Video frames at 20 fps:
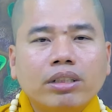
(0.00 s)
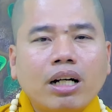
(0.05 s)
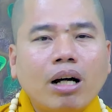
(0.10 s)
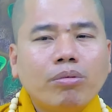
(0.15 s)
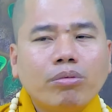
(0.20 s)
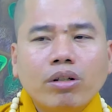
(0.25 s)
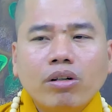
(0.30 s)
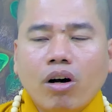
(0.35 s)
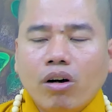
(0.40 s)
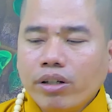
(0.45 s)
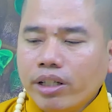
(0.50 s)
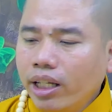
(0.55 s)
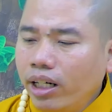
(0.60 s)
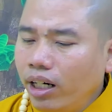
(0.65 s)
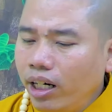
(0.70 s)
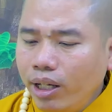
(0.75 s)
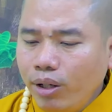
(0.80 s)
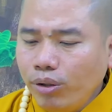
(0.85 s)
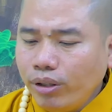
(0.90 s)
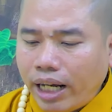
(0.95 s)
không có còn
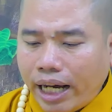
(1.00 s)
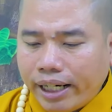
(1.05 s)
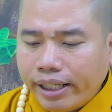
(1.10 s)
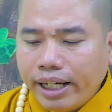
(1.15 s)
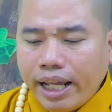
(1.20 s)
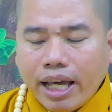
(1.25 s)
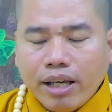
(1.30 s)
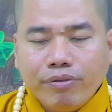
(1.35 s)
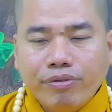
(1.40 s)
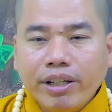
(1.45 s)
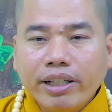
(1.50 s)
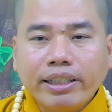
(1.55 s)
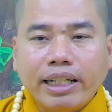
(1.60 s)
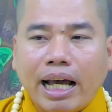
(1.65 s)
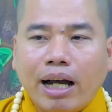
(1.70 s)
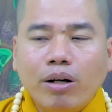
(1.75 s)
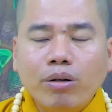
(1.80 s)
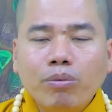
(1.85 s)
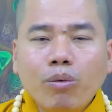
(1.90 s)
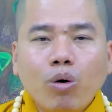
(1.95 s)
dính líu nặng nề phiền
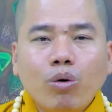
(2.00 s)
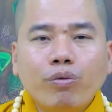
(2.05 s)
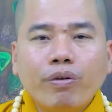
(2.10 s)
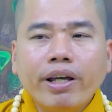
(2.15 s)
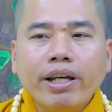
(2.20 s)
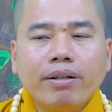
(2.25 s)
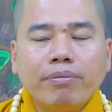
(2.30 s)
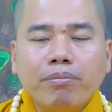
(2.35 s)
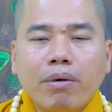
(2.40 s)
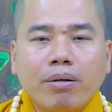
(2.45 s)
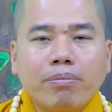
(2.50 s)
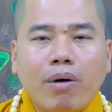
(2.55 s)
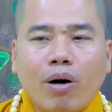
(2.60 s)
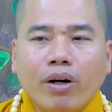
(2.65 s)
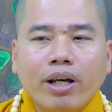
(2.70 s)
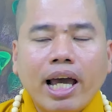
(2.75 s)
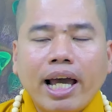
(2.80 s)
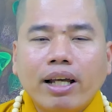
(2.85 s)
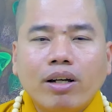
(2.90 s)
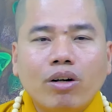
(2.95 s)
não buồn phiền bực
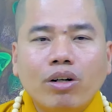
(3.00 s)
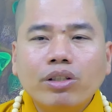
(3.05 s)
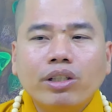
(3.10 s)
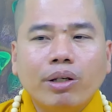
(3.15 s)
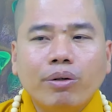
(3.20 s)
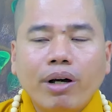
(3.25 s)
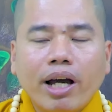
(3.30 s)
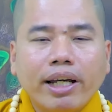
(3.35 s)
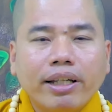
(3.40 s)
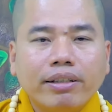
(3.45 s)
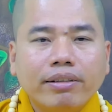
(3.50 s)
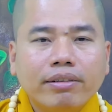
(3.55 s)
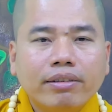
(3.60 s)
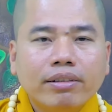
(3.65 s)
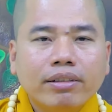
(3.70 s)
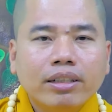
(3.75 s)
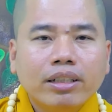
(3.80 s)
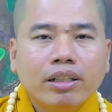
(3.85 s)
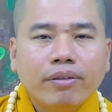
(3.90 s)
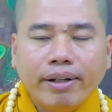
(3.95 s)
bội ai khó chịu ai
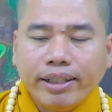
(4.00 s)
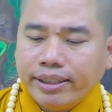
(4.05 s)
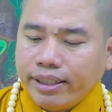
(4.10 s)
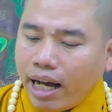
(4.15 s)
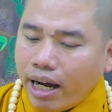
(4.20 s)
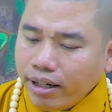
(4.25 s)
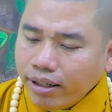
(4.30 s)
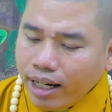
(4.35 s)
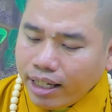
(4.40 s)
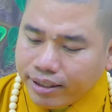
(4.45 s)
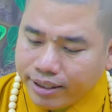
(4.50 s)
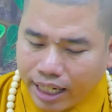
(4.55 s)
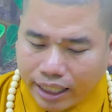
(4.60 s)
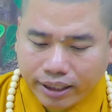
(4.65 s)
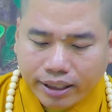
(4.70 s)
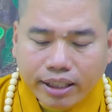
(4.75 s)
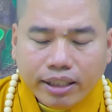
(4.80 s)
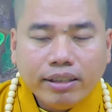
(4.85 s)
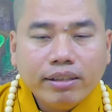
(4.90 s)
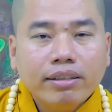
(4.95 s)
phải sở ra
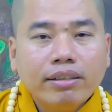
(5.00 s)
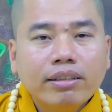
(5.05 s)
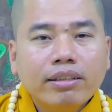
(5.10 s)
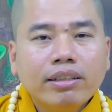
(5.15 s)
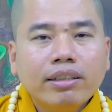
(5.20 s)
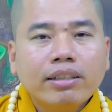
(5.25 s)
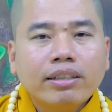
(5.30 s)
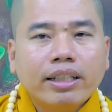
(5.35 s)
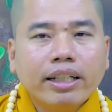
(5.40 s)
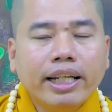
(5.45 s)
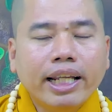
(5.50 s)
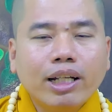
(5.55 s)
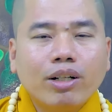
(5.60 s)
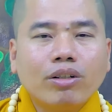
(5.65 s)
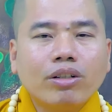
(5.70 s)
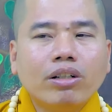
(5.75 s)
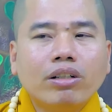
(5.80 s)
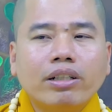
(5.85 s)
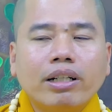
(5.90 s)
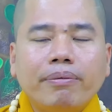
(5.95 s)
sạch đi thì đi
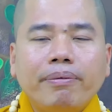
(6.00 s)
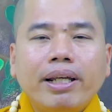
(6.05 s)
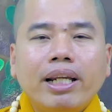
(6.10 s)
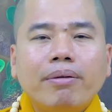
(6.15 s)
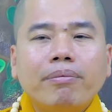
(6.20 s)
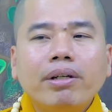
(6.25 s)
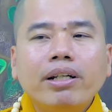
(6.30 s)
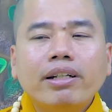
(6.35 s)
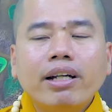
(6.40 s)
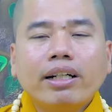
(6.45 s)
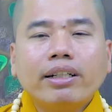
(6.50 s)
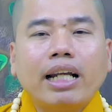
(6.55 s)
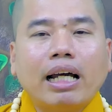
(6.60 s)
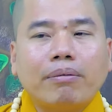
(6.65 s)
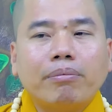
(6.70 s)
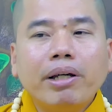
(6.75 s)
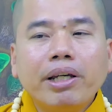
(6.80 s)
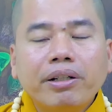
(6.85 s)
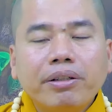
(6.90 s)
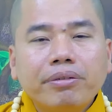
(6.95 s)
con đường này mấy anh em đi rất
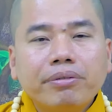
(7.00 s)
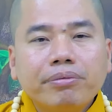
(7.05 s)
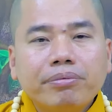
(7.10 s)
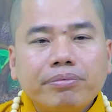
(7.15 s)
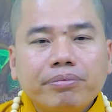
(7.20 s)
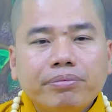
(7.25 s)
đặc biệt